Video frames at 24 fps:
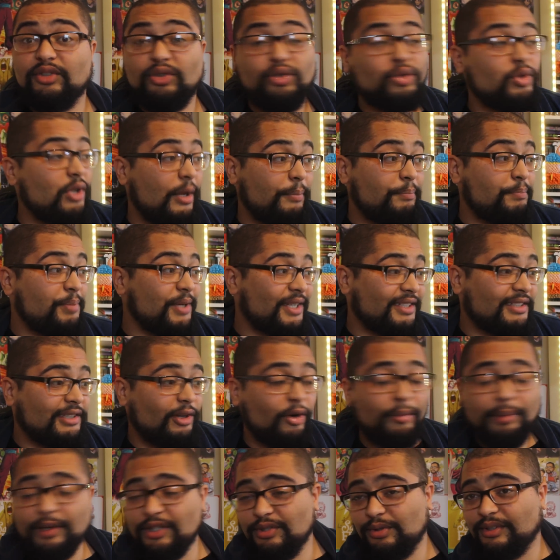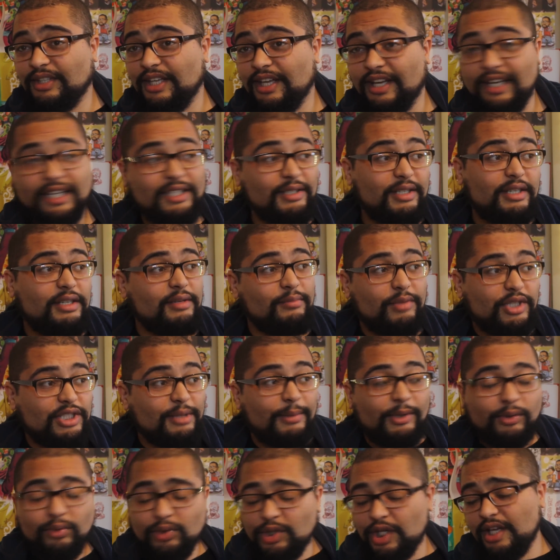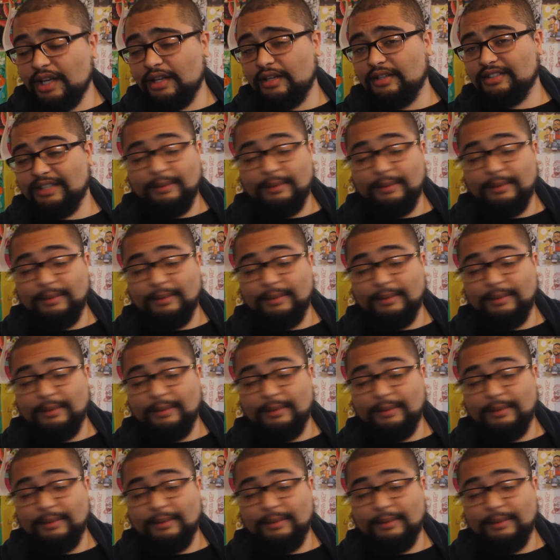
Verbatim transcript: Je suis la pire saloperie sur terre. Et, moi, ça m'a touché.